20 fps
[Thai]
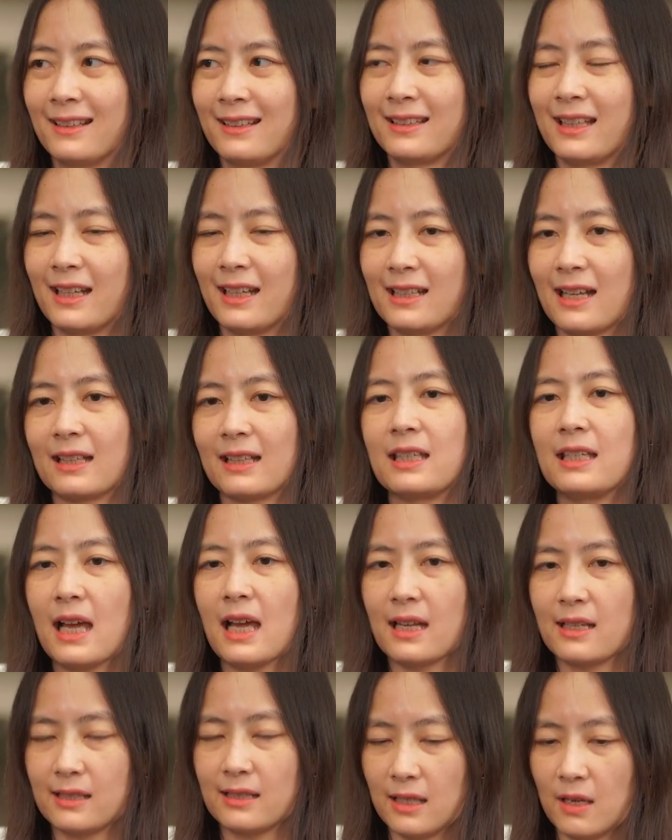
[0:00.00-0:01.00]
ในขณะที่
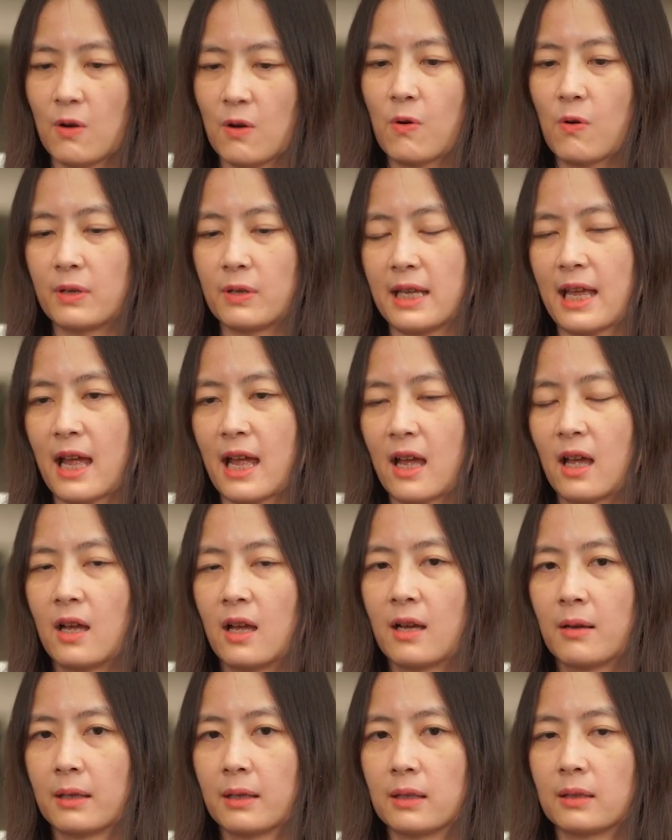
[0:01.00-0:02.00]
ICO เนี่ย
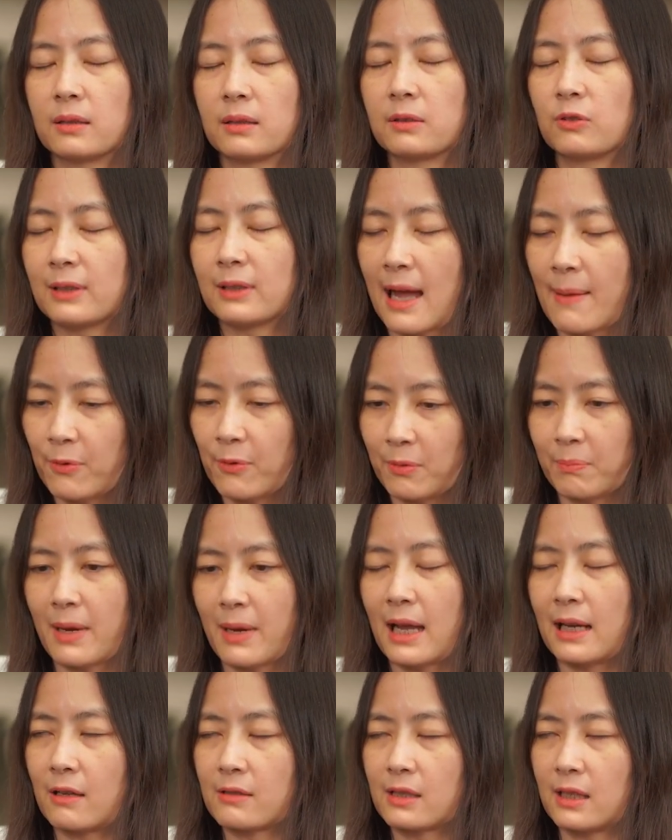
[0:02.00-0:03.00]
ตามกฎห
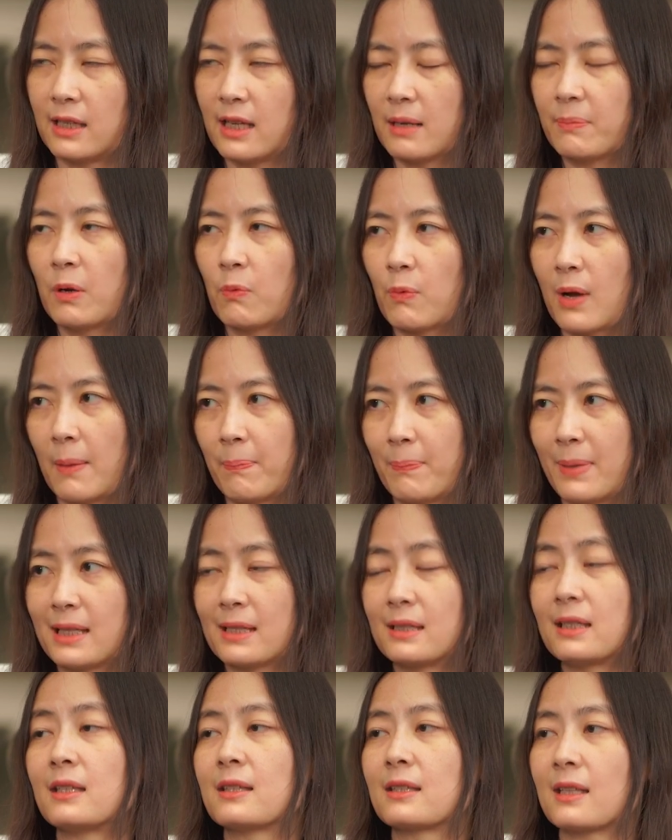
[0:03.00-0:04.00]
มายเราจะเรียกมันว่าเป็น
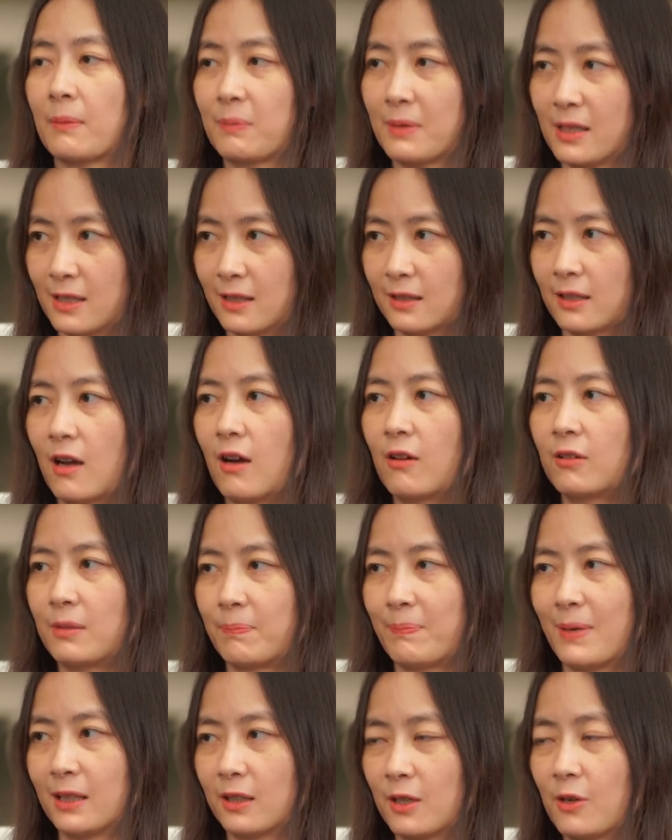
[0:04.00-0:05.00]
สินทรัพย์ดิจิทัลหรื
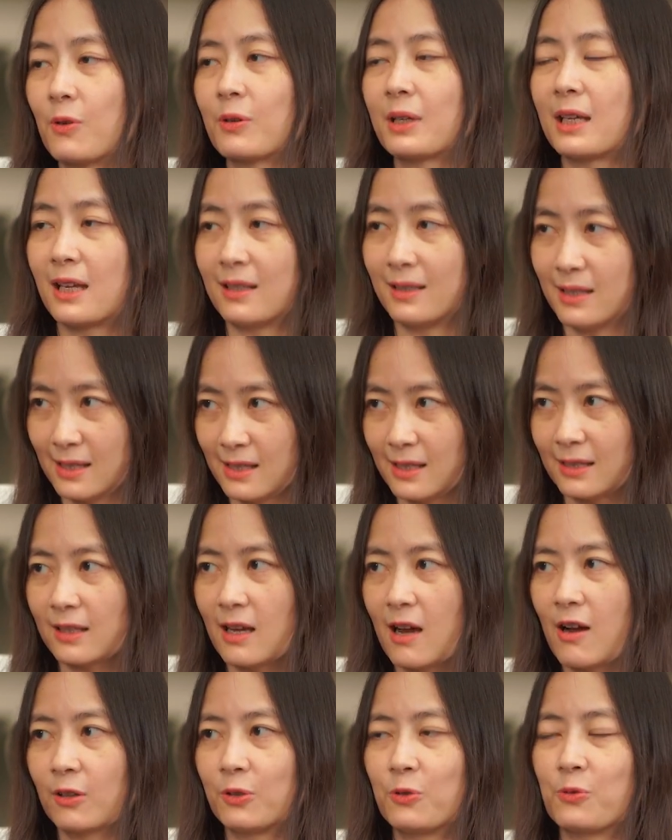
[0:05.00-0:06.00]
อเป็นโทเค็นดิจิ
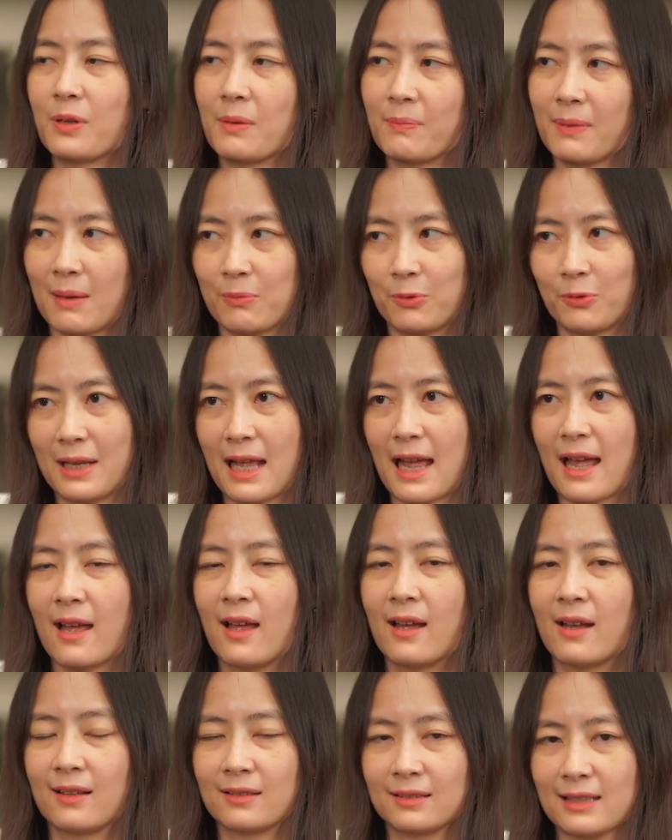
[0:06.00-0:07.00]
ทัลถูกกำกับดูแล
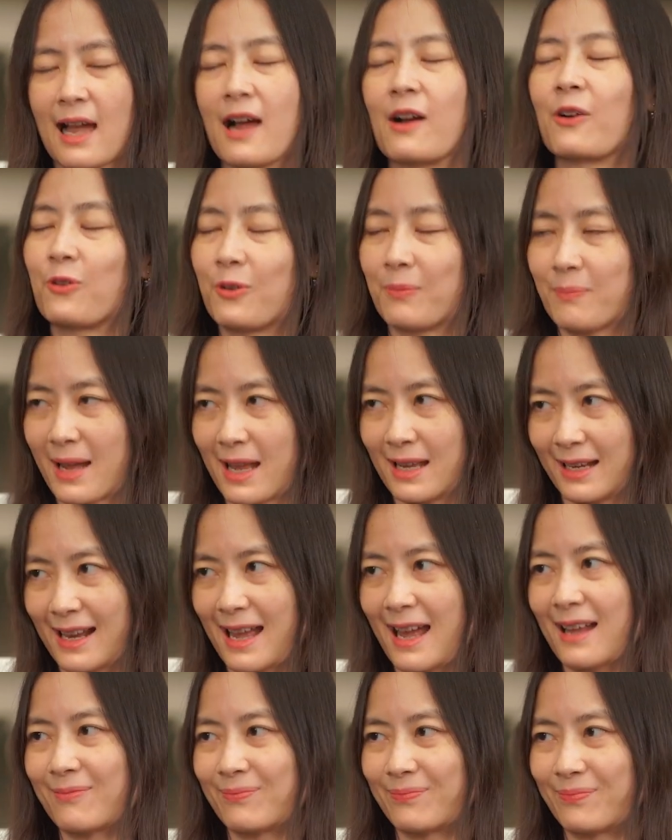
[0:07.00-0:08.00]
ตามกฎหมาย
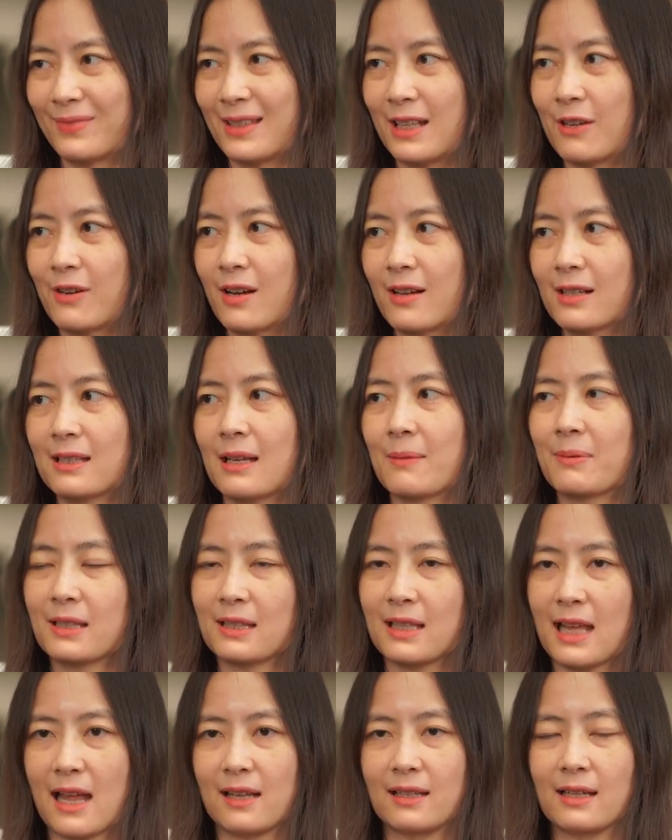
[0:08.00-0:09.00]
กัน แล้วก็ซับส
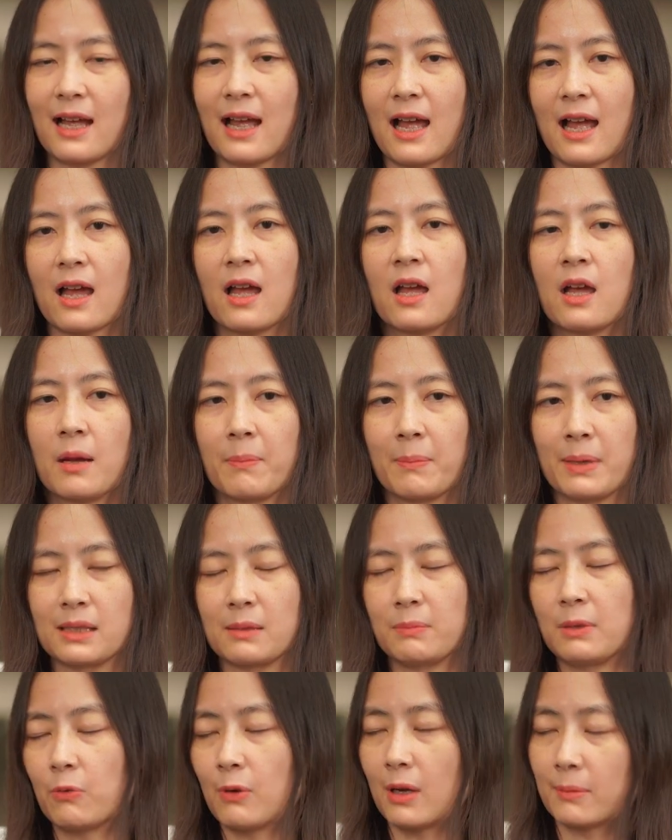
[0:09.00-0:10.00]
แตนนะคะมัน
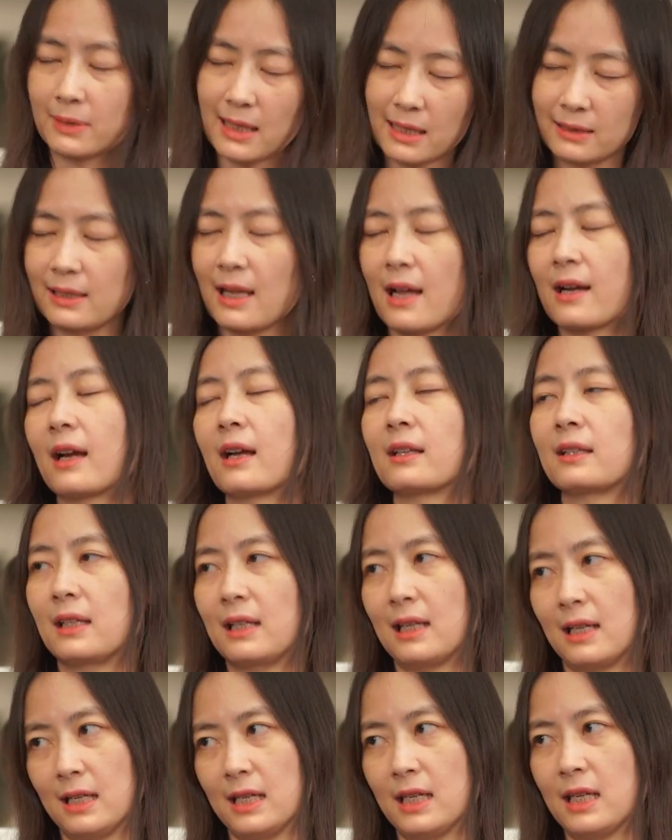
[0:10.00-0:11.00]
จะมีความแตกต่างกันใน
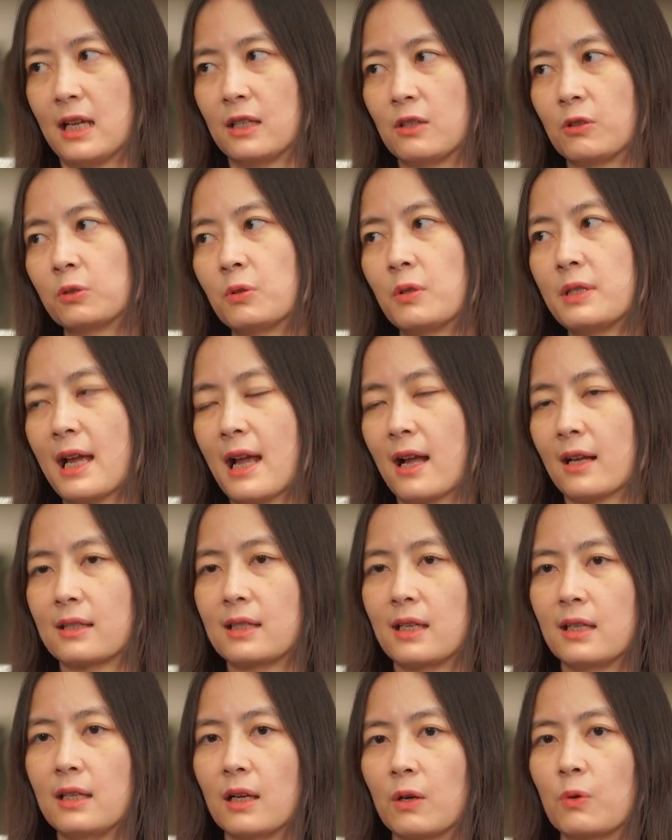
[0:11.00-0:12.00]
รายละเอียด ยกตัวอย่าง
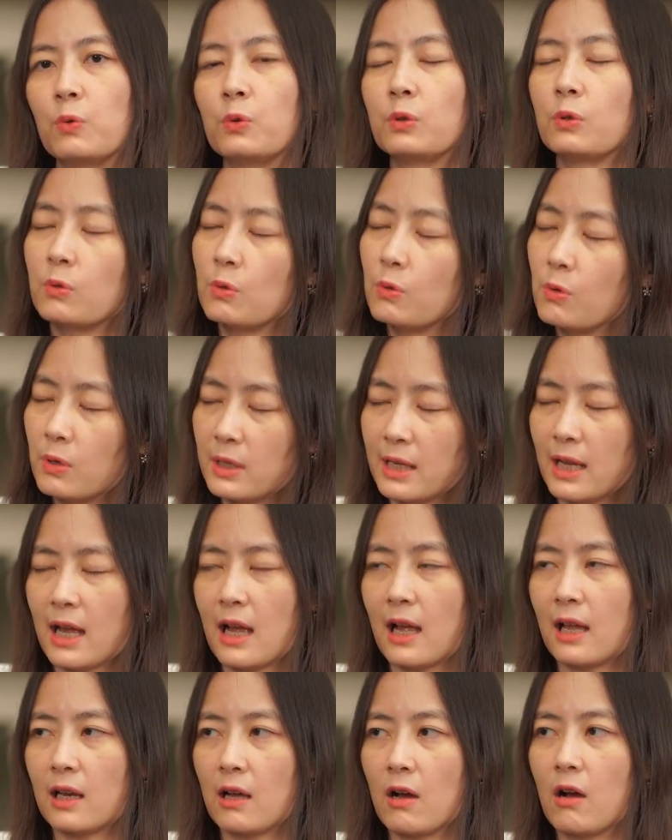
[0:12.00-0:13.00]
เช่นอย่างหุ้นกู้เนี่ย
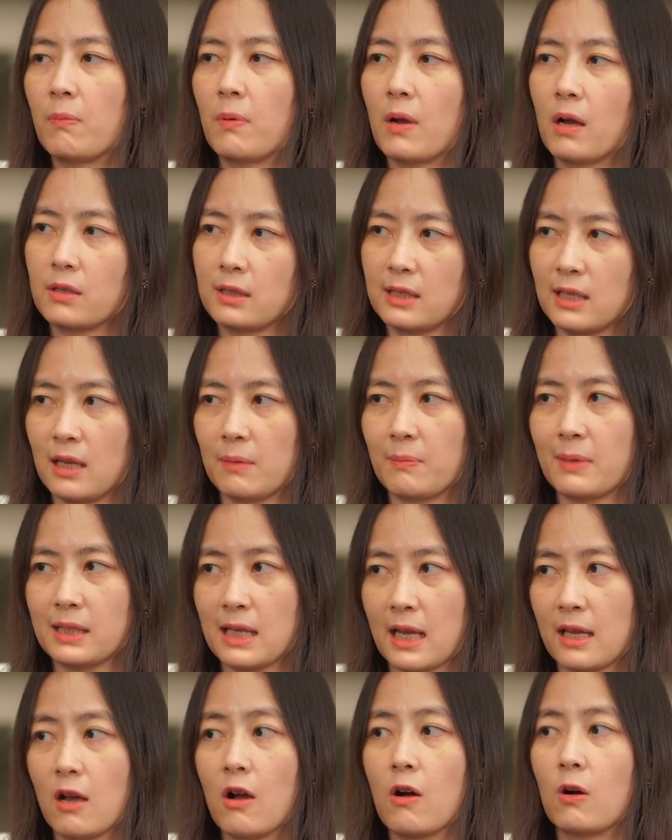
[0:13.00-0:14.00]
ค่ะเราเอาบล็อกเชนมา
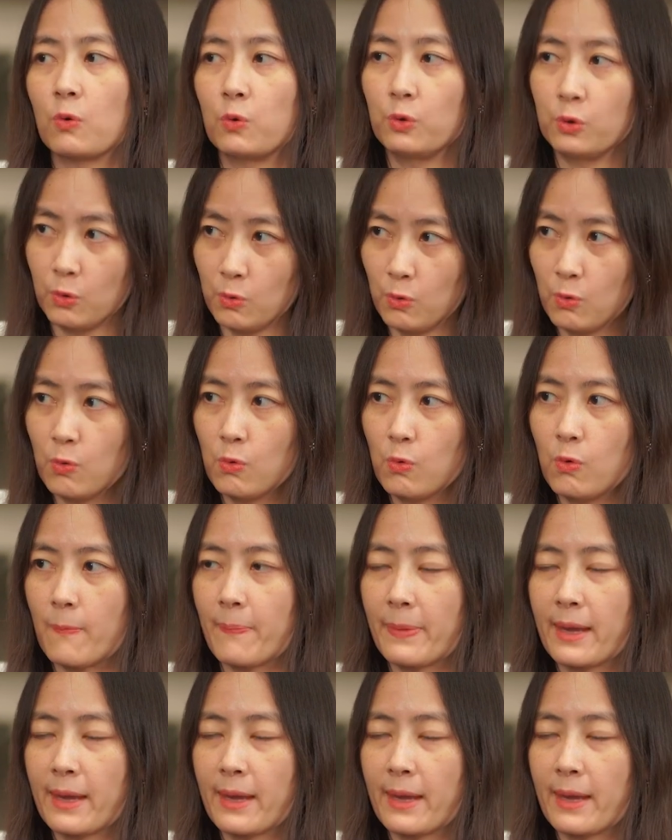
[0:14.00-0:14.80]
ใช้ออกหุ้นกู้